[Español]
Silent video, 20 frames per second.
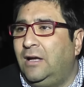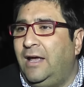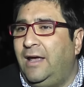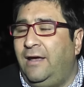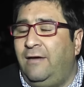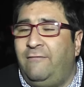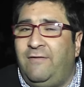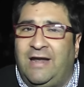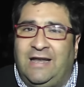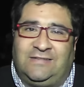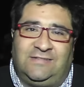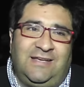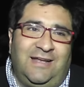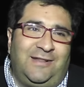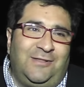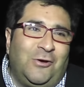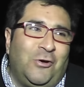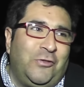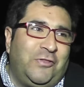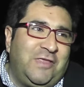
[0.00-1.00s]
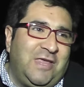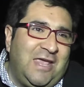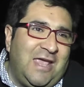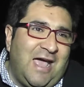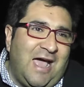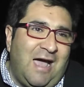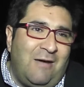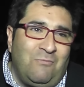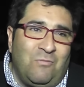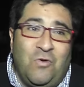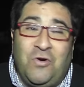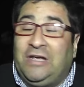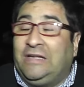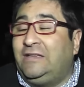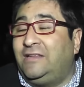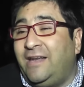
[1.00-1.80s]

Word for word: Eh, van a ser dos días muy